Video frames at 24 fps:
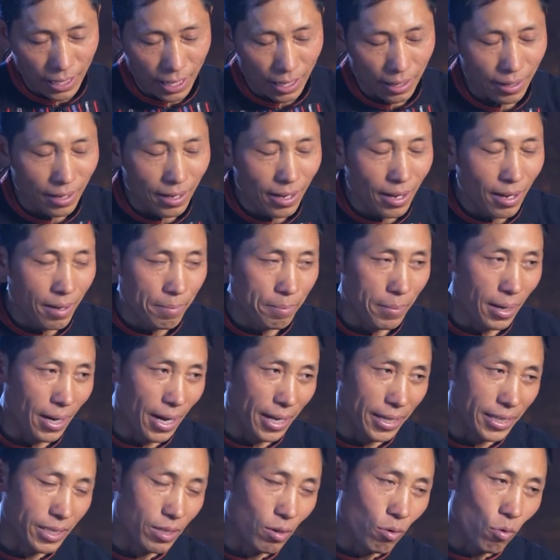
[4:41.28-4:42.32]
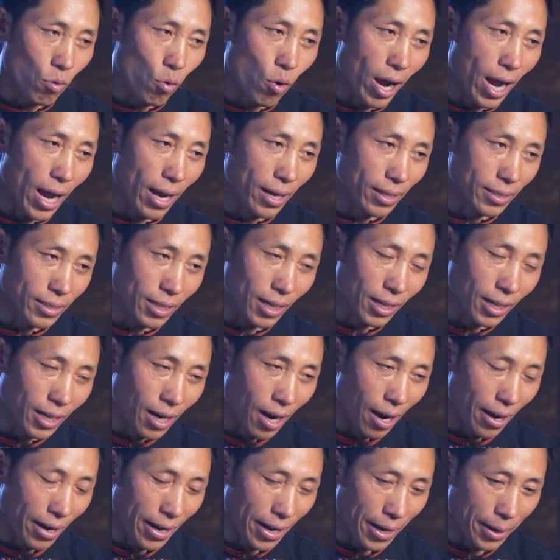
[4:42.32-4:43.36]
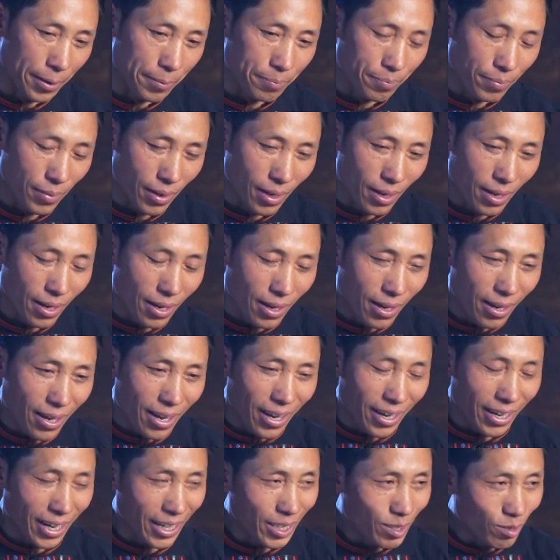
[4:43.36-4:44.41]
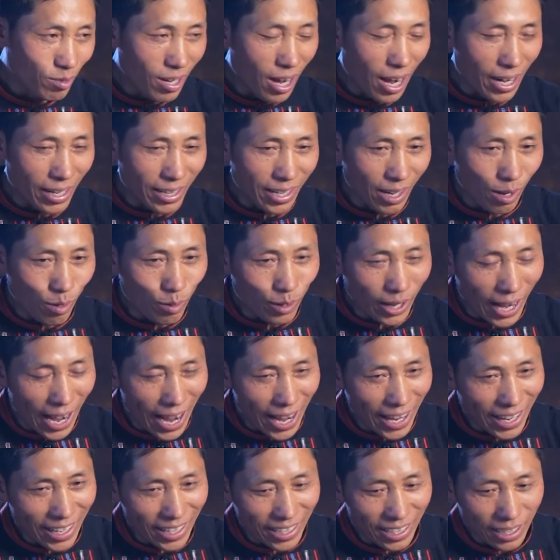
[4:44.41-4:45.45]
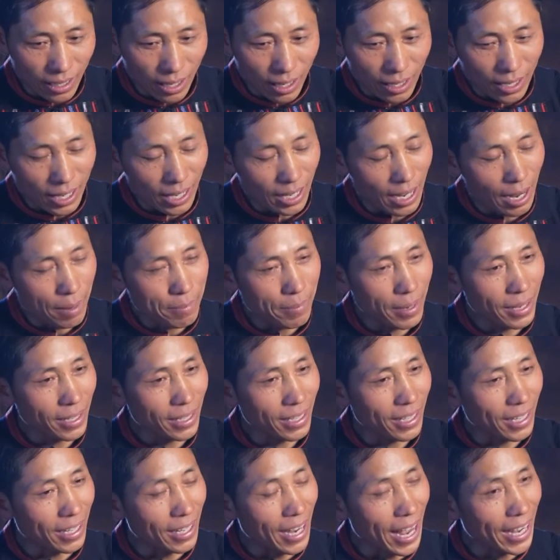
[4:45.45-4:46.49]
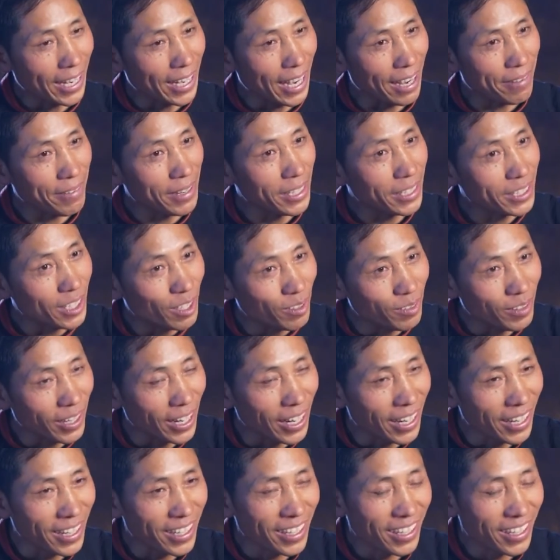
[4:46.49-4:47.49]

này mình lại trồng hoa ở trước cửa này cái chúng nào thiếu cây thì có khi là mình thì lái cây về trồng này